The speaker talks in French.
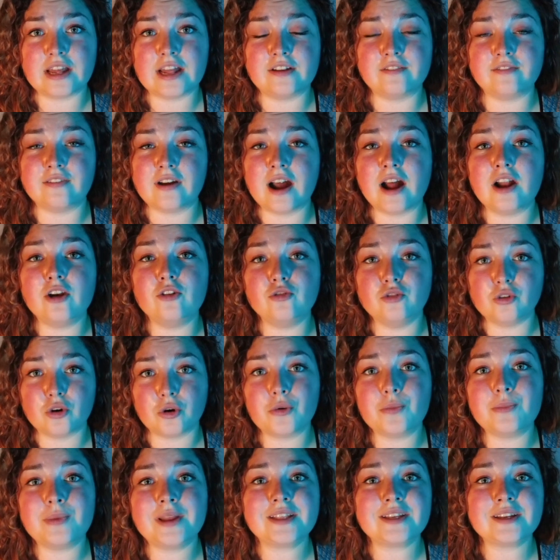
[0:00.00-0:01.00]
Elle va lui
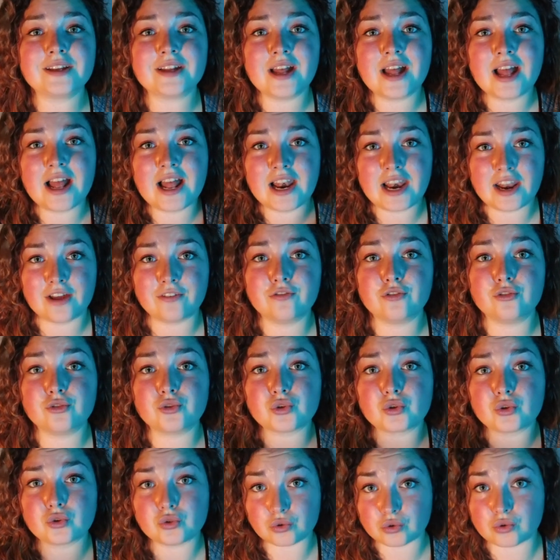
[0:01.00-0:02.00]
remettre la
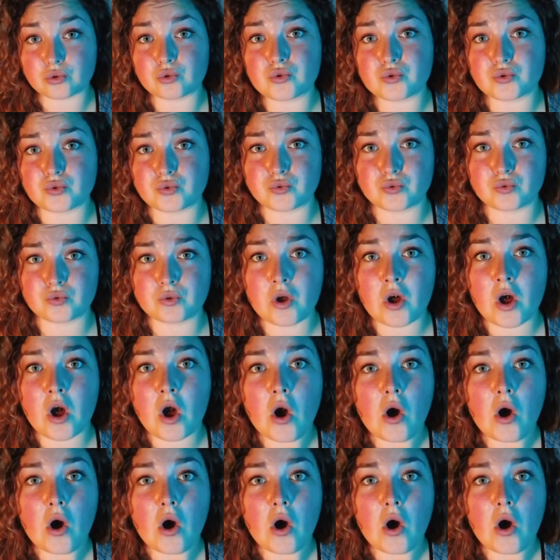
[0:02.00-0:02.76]
faute dessus.